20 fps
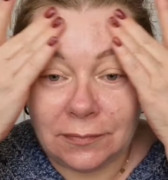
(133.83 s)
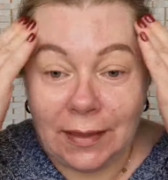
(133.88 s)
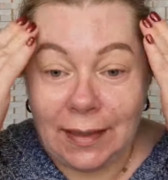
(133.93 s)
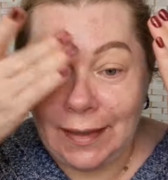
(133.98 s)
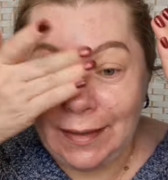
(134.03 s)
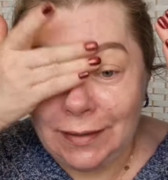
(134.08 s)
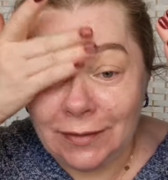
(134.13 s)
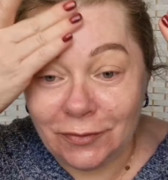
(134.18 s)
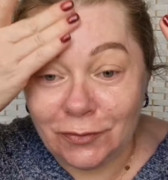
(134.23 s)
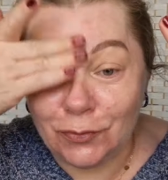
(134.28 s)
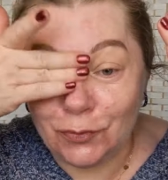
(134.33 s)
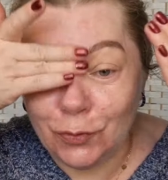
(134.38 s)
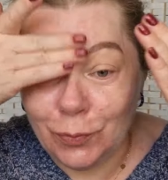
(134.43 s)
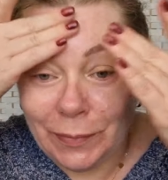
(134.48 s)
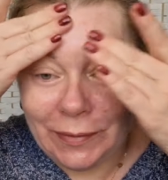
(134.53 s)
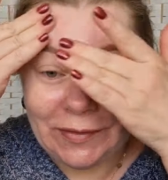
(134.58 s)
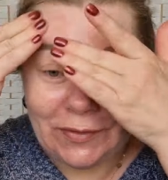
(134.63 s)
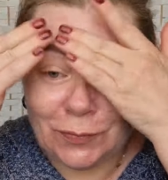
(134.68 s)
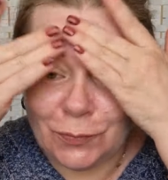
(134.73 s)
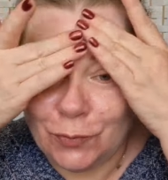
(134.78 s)
Elle est tout
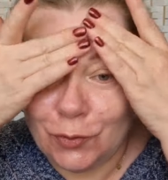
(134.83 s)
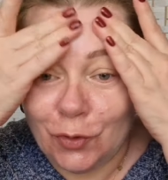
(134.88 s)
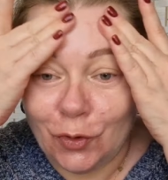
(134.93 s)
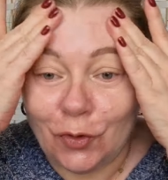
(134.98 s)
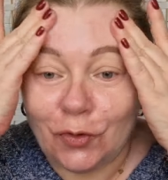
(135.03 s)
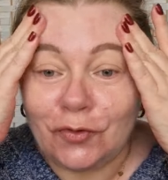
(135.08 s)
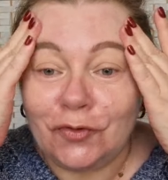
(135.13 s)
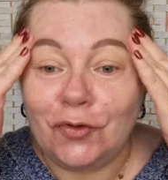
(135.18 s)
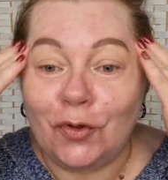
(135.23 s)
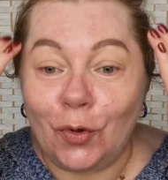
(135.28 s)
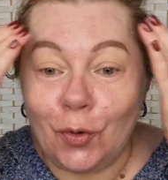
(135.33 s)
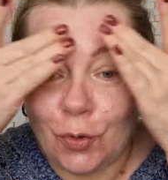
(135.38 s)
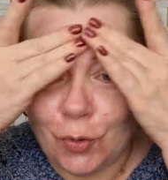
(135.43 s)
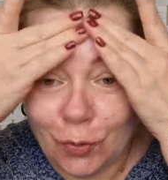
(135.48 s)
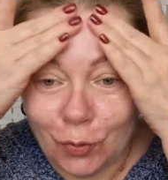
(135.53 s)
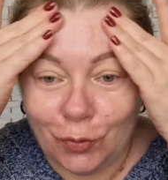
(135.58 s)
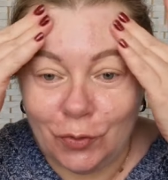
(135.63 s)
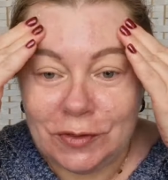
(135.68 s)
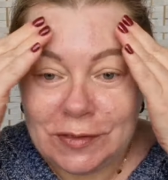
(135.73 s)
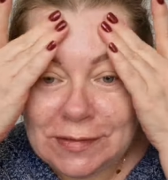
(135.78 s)
bêtement trop
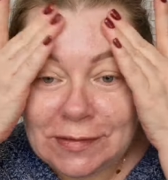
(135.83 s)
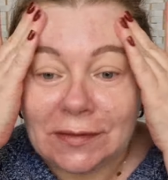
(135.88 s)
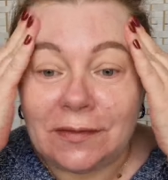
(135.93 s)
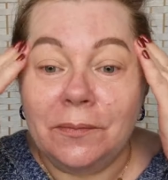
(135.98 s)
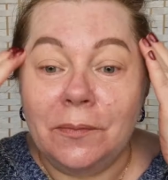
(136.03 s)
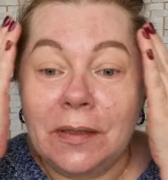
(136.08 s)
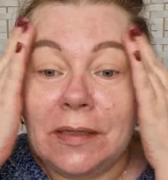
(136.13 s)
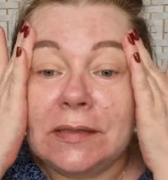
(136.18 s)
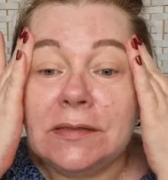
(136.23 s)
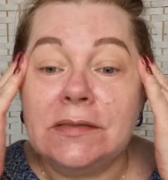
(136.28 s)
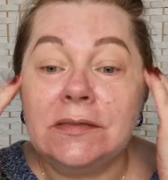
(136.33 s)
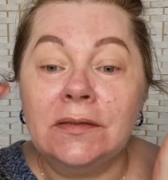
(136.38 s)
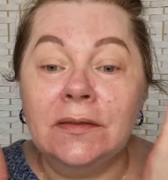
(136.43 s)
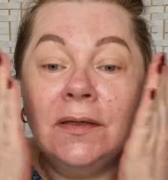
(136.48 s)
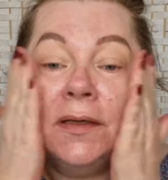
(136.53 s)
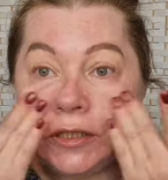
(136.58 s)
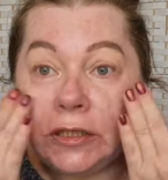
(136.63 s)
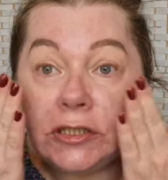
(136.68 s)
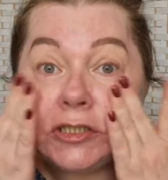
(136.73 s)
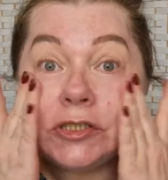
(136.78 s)
cool, cette base,
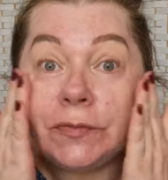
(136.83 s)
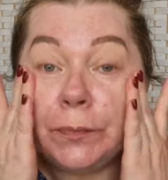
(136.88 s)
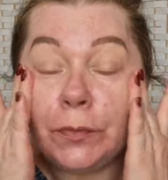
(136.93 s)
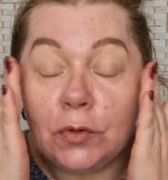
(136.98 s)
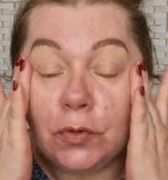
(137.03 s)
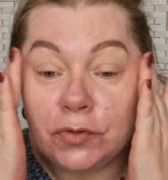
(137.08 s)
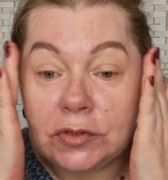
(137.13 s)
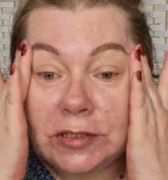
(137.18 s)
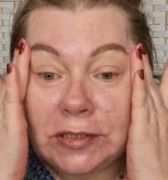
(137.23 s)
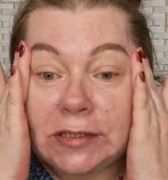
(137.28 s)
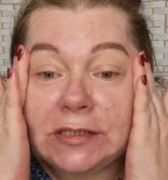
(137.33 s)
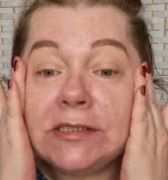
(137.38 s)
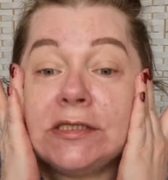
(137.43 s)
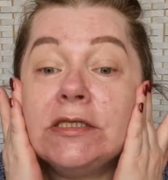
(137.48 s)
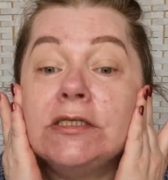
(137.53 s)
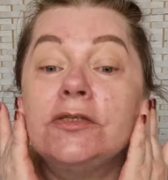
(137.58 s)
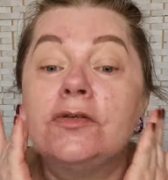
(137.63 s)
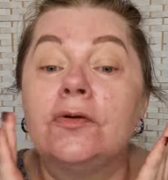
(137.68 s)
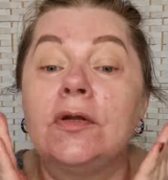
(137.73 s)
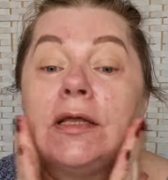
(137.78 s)
que je peux
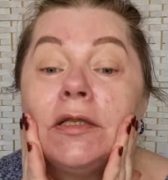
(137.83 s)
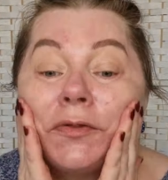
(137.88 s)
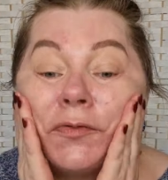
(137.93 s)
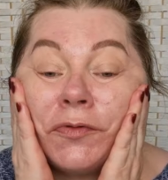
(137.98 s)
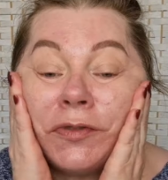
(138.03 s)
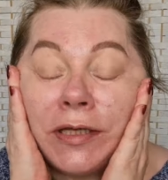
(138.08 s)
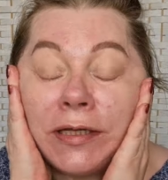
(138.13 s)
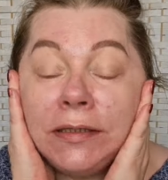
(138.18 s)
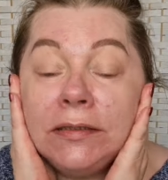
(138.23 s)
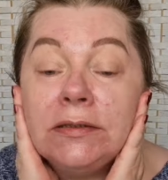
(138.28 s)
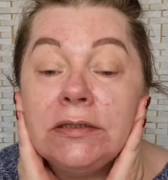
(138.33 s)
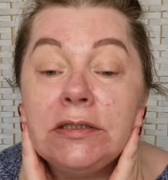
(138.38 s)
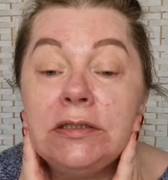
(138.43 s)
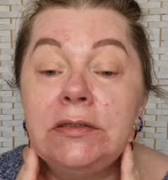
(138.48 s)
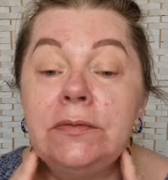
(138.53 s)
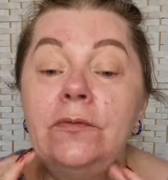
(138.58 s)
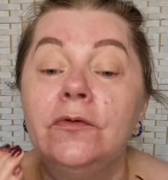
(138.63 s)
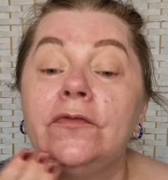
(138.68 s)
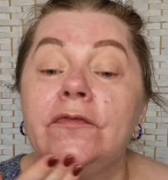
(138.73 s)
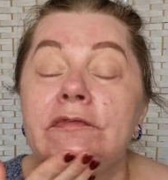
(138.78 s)
utiliser sur la totalité
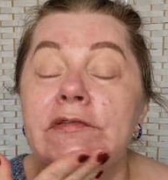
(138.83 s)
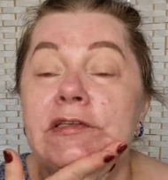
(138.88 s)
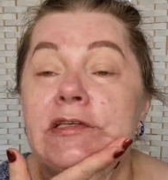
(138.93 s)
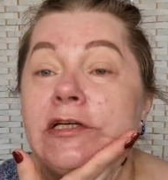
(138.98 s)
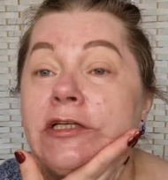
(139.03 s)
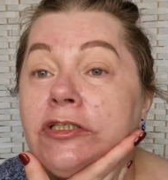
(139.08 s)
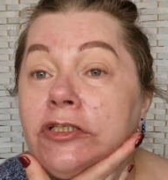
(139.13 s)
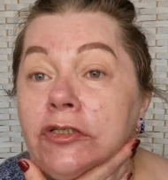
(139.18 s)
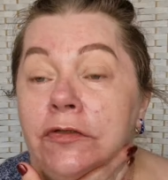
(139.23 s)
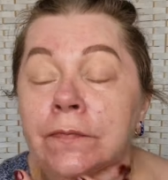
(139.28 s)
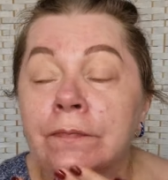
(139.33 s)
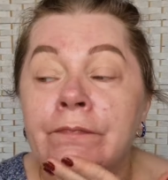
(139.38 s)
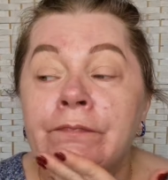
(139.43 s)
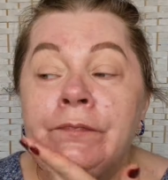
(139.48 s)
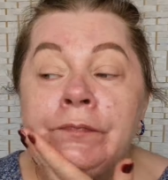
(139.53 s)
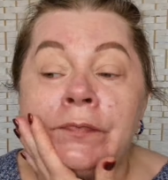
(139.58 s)
de mon visage.